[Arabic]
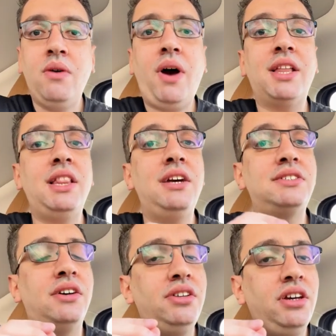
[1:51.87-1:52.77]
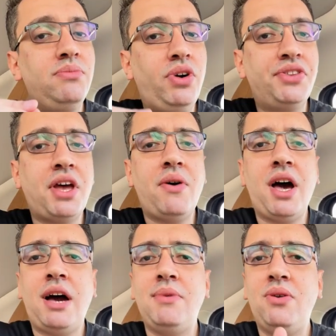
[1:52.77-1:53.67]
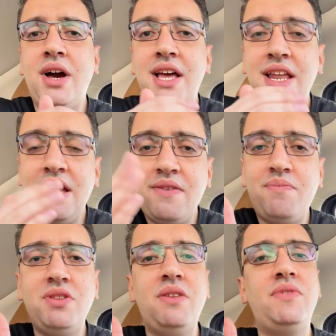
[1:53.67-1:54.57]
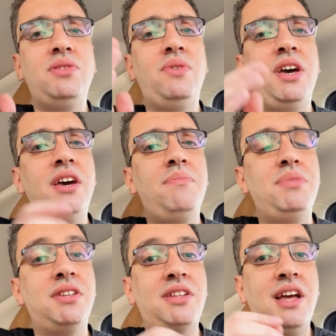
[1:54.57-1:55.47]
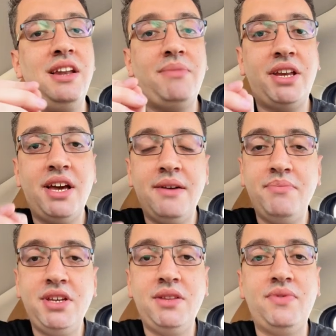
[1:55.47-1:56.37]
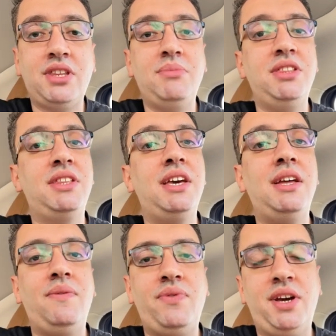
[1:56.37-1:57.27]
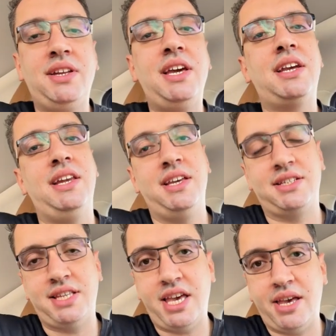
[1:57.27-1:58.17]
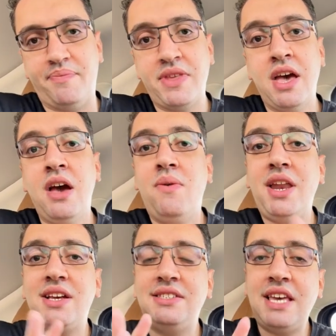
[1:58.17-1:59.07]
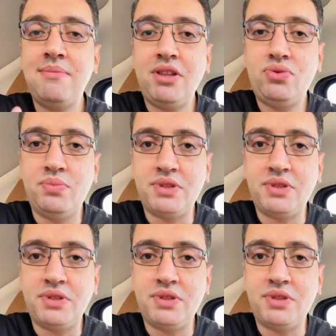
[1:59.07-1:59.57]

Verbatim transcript: وهتلاقي صانع المحتوى عملوا آلاف من الفيديوهات بتتكلم عن أهمية فيتامين د في علاج الاكتئاب ولكن زي ما انتم